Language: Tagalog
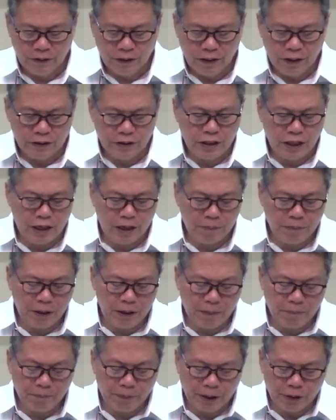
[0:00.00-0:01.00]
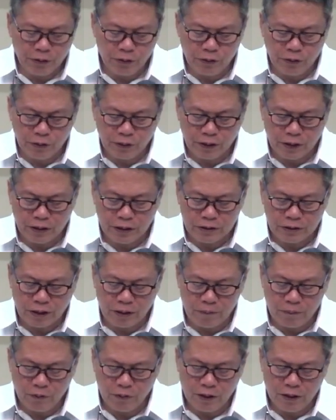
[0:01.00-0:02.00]
At sinabi ng Panginoon kay
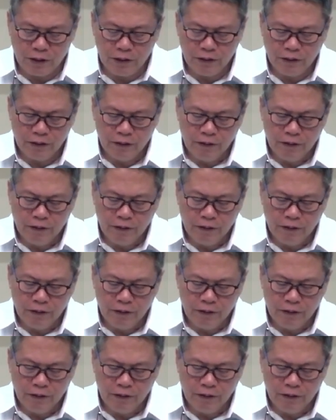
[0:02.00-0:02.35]
Samuel,